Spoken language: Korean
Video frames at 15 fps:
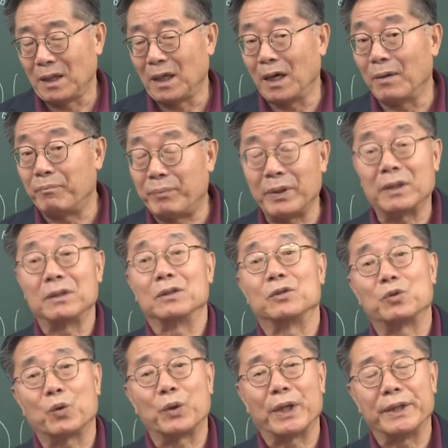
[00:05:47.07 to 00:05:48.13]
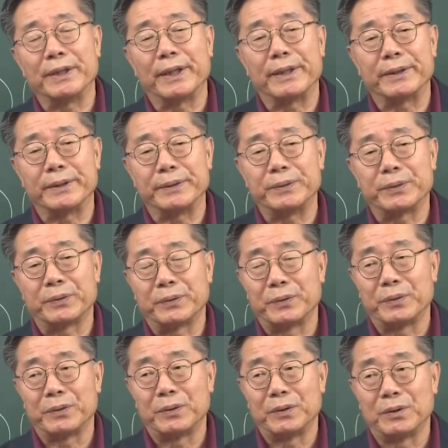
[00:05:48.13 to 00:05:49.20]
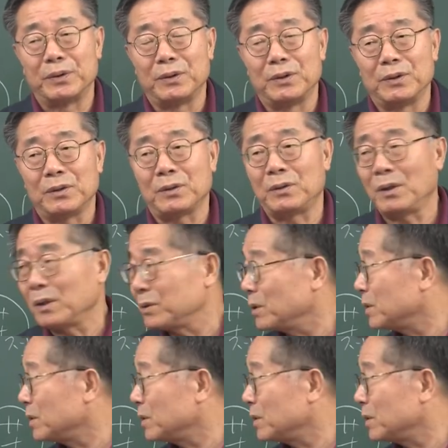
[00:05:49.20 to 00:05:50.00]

아, 비극을 초래한다는 거죠. 그래서